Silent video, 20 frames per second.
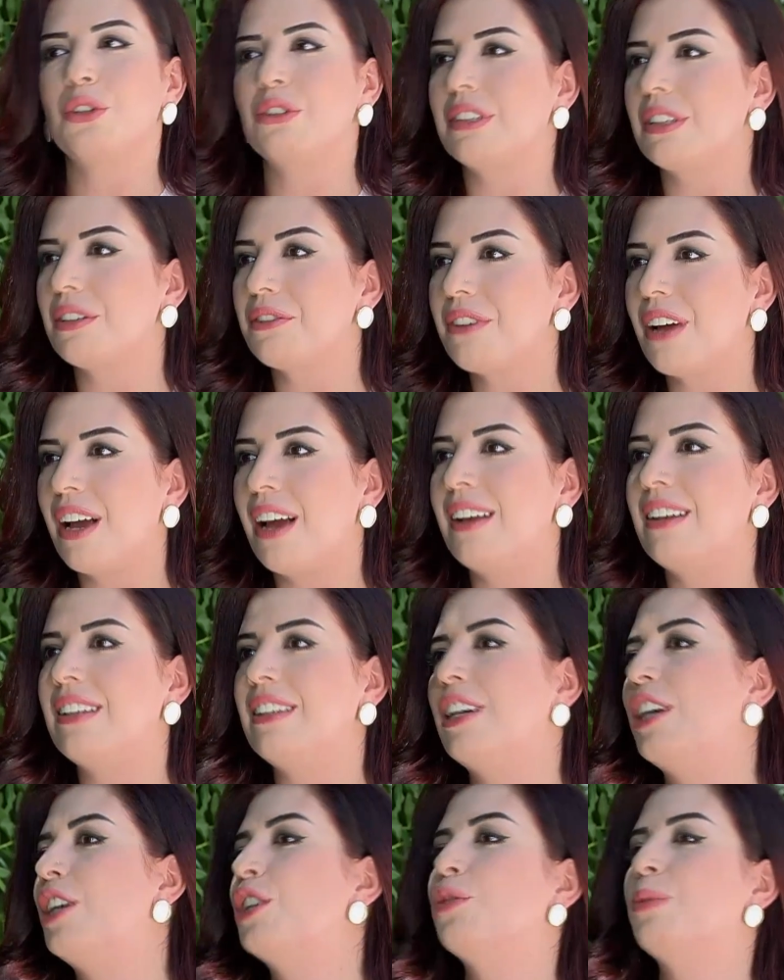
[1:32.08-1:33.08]
كثير
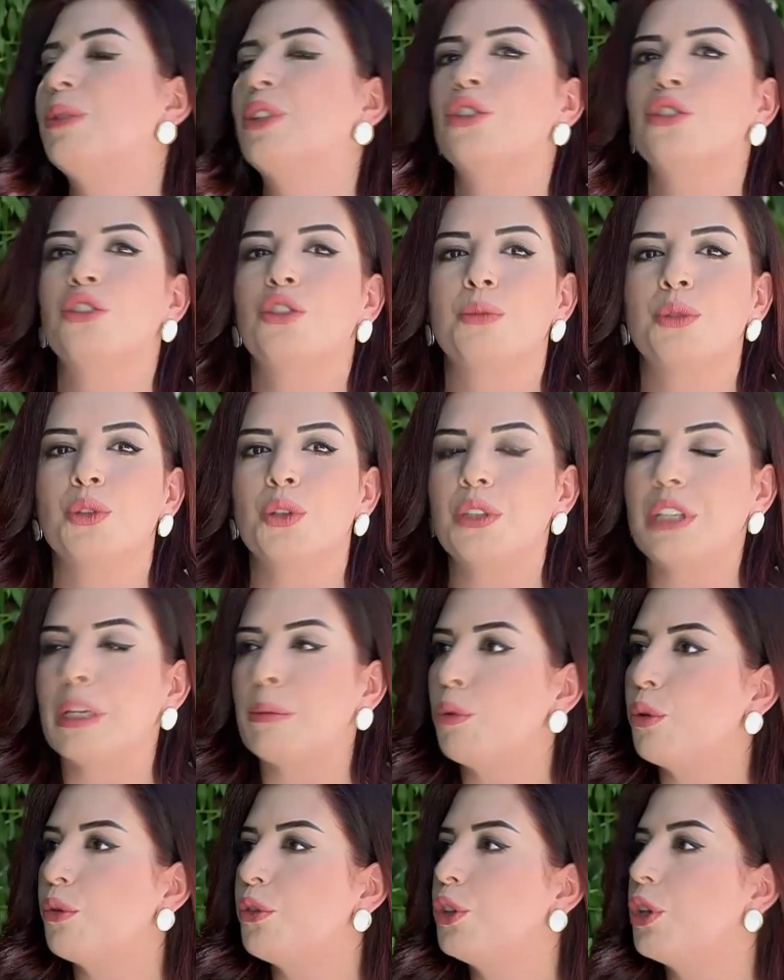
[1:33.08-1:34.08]
فعاليات بيقدروا انهم يروحوا
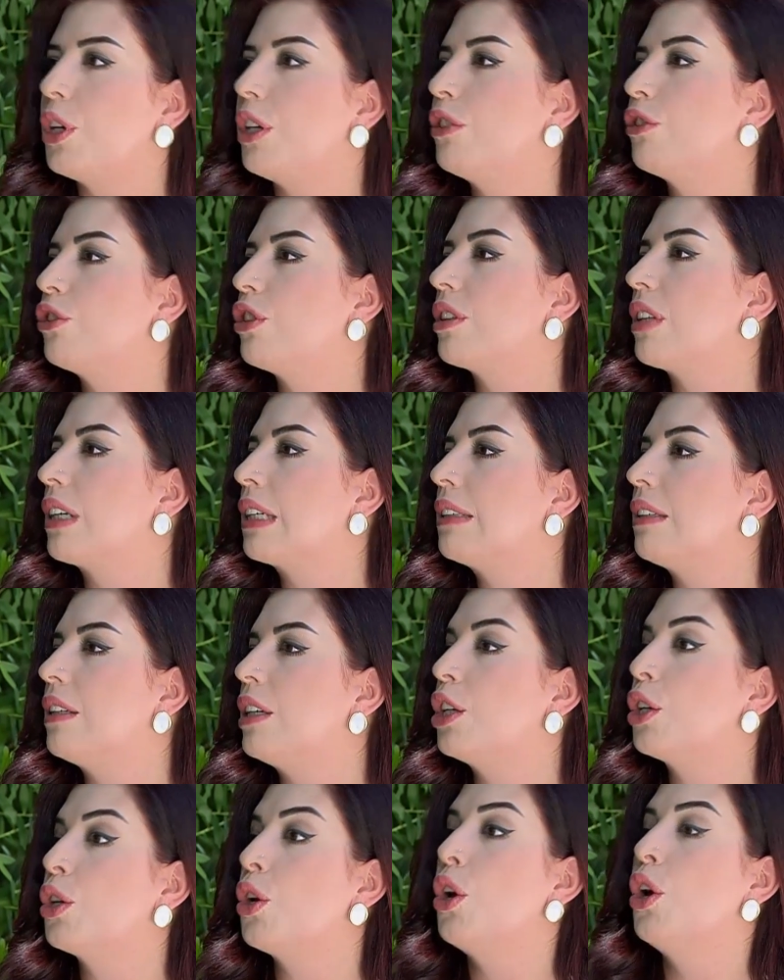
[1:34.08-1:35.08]
يعملوا فيه انشطه
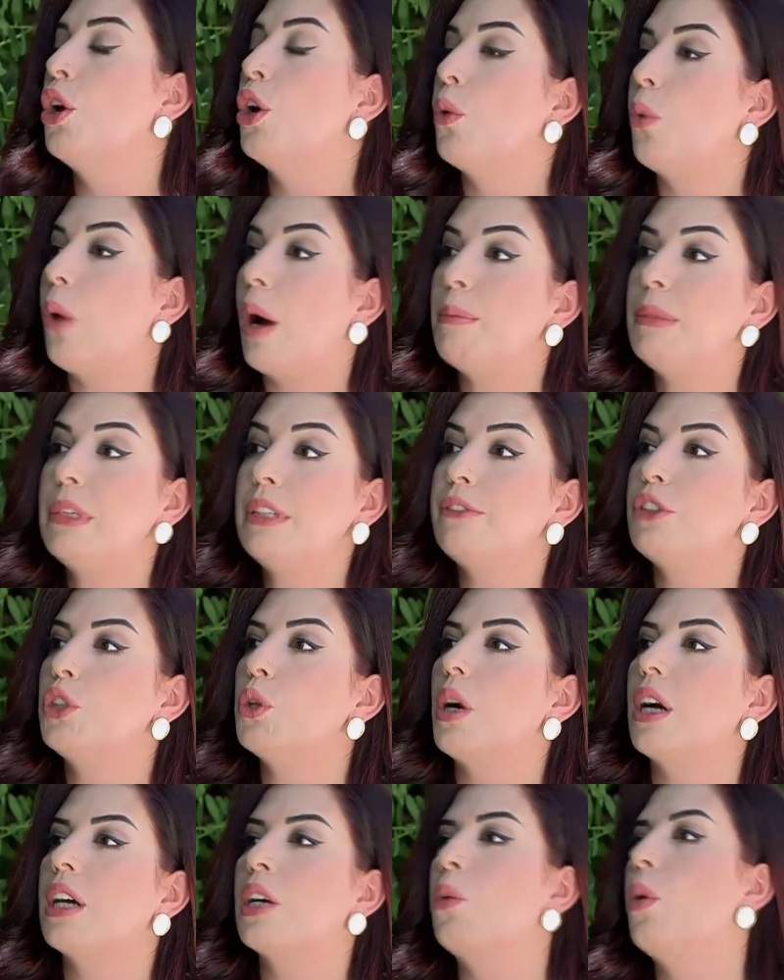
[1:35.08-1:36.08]
كثير وعاملين
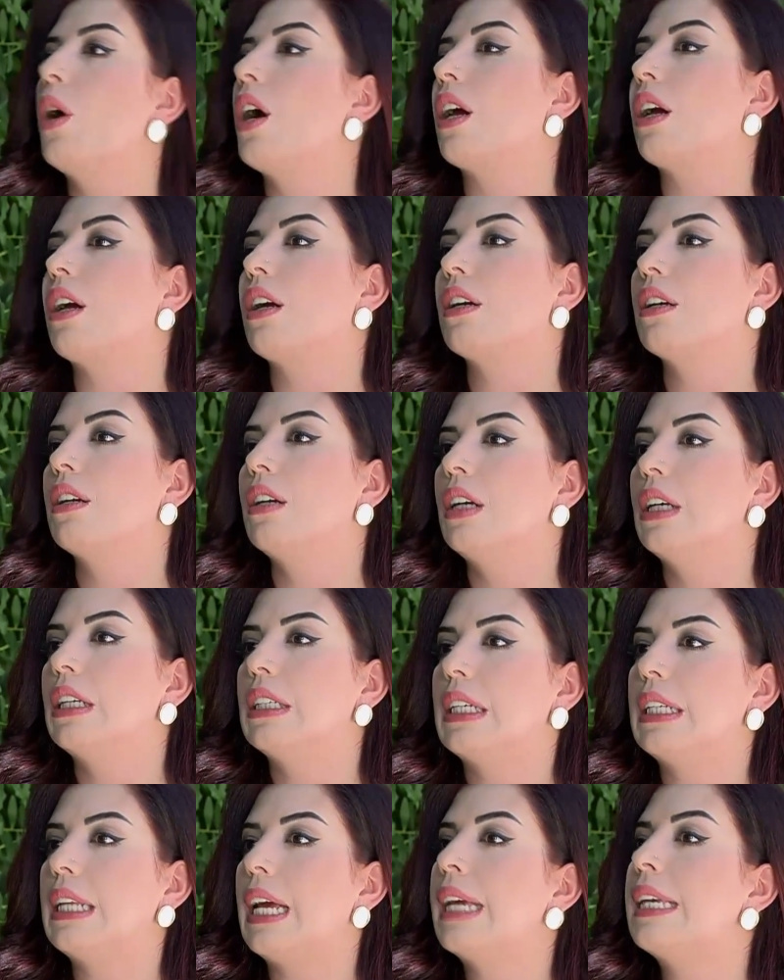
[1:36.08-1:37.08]
فيه اكواخ
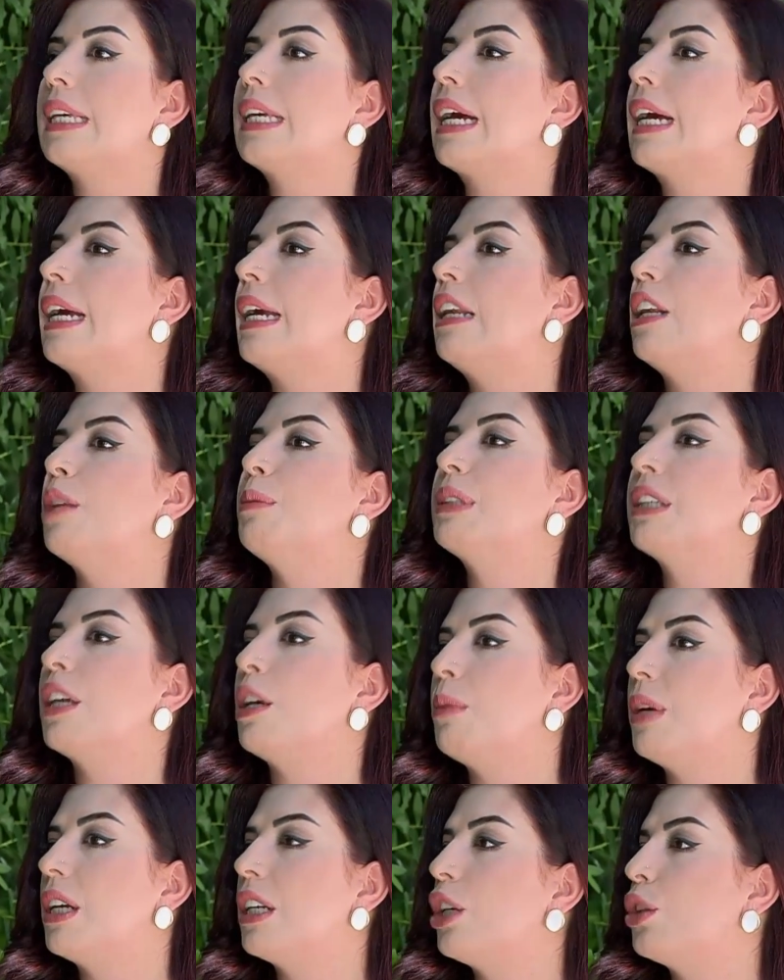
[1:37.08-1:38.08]
يعني طبعا. نعم. اي عائله
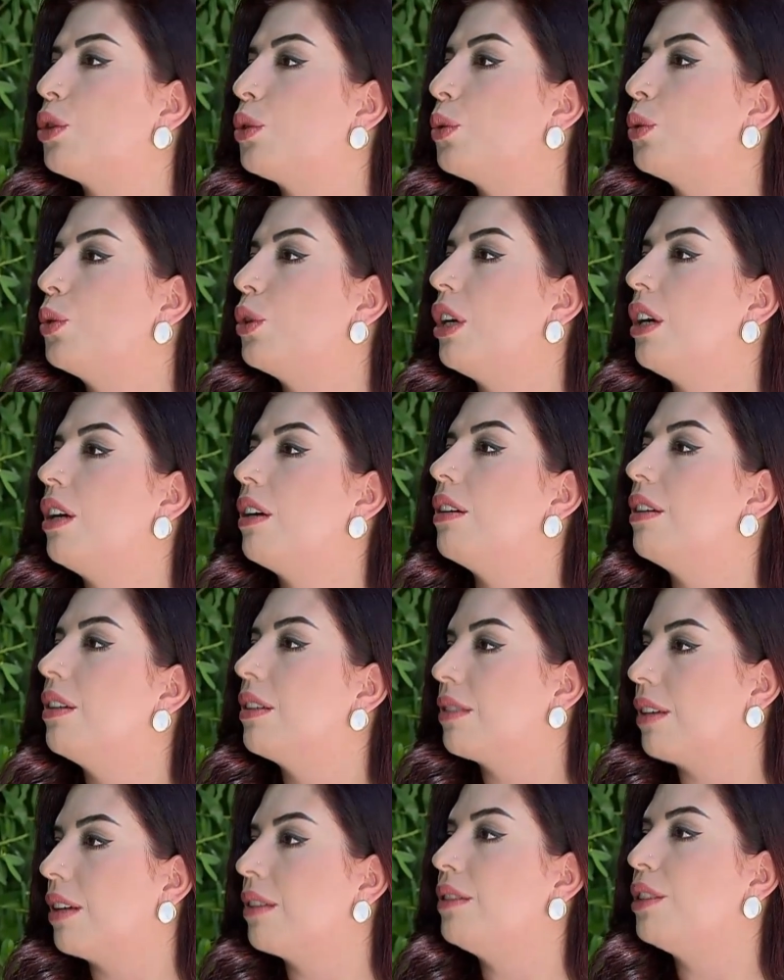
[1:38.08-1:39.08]
بتحب انها تروح
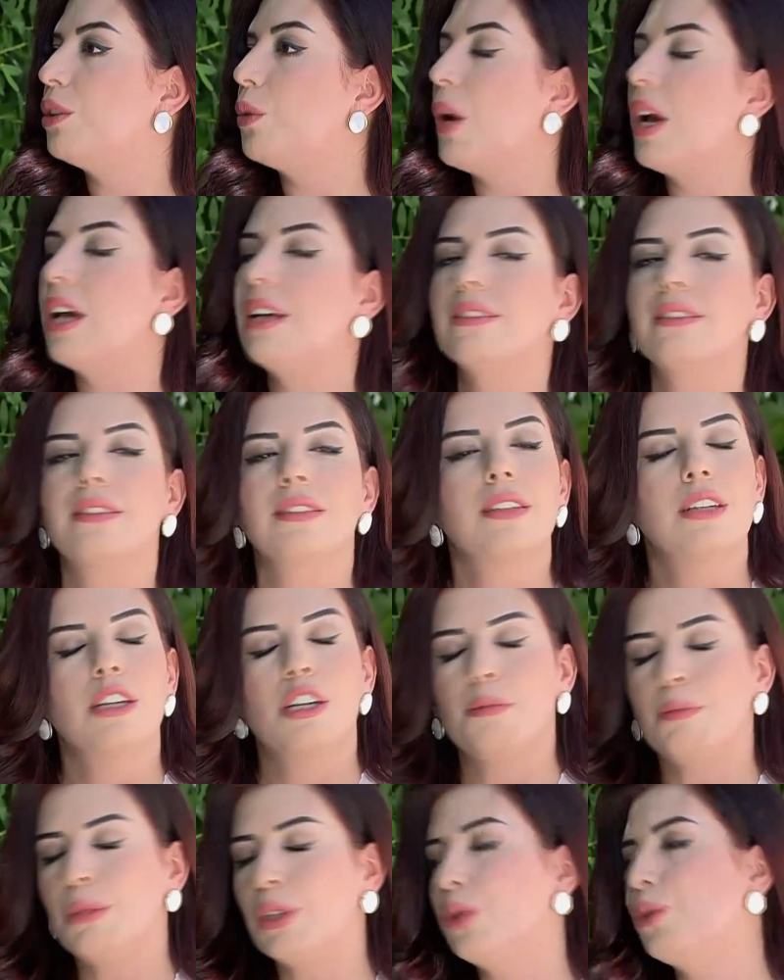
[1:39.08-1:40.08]
تقضي وقت
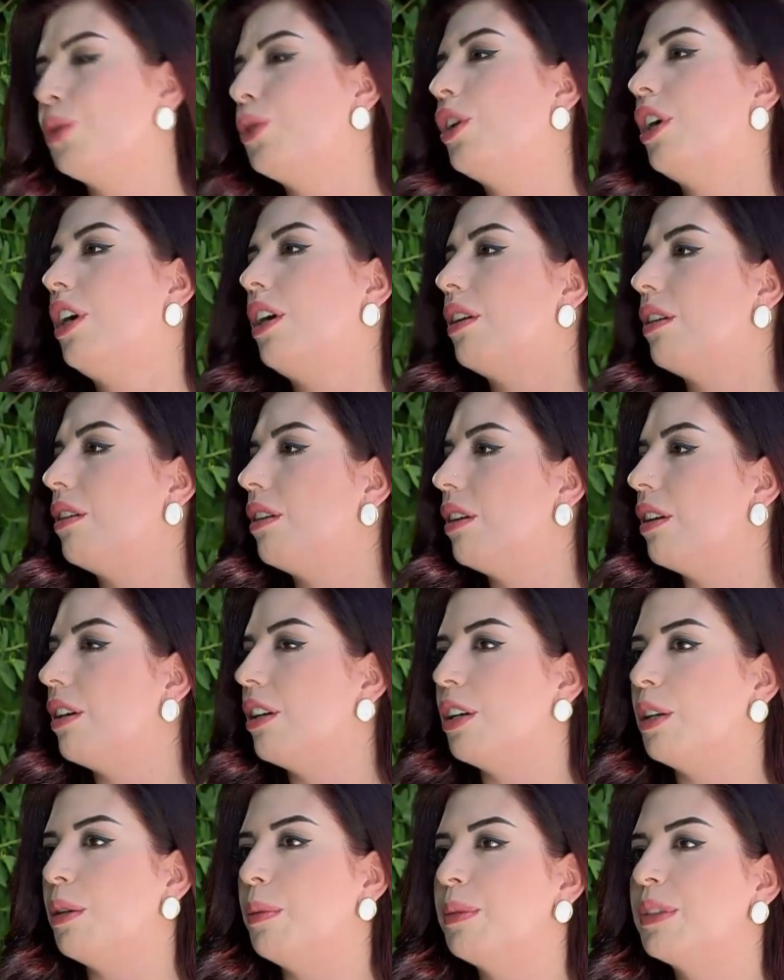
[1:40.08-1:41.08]
تروح تروح
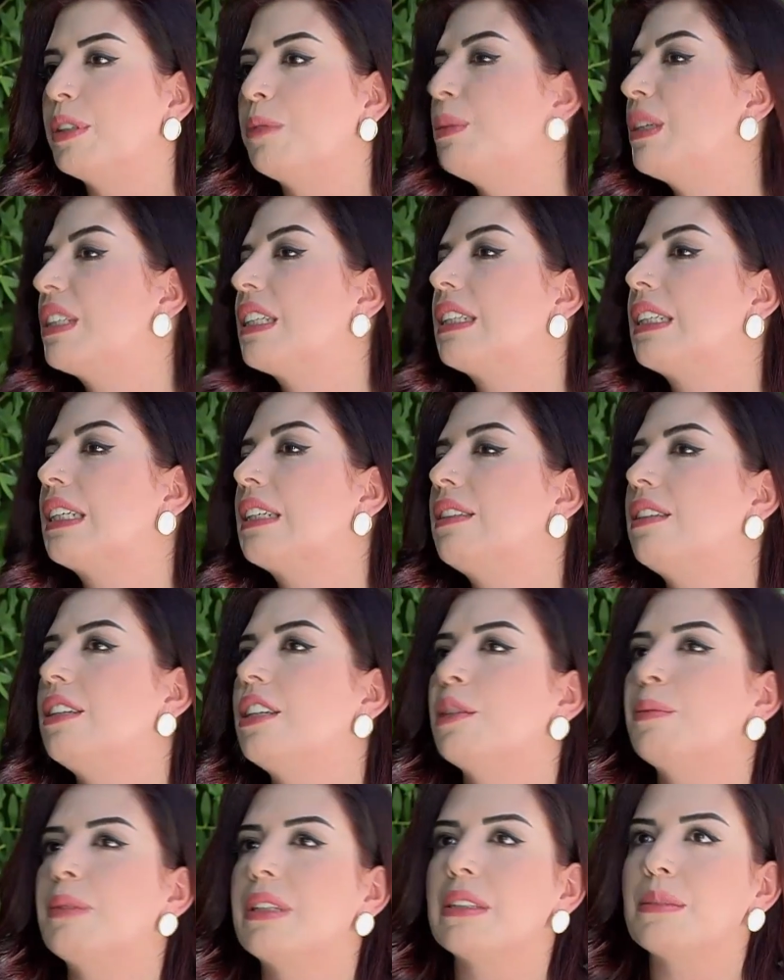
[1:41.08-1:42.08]
آه، بتنبسط
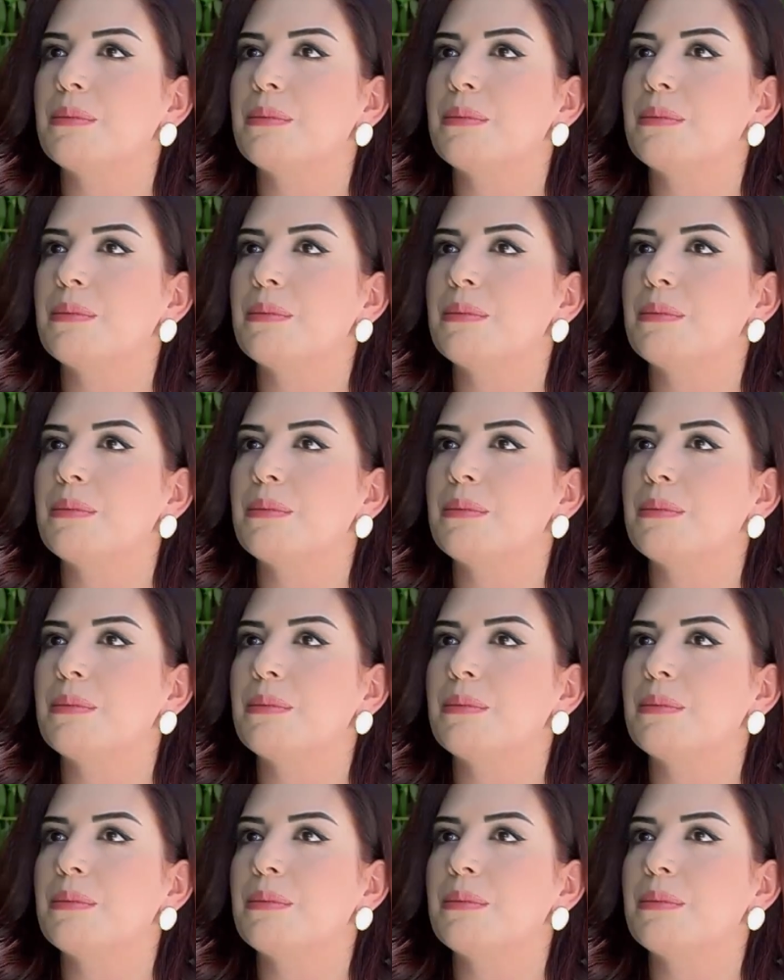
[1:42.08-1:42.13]
كثير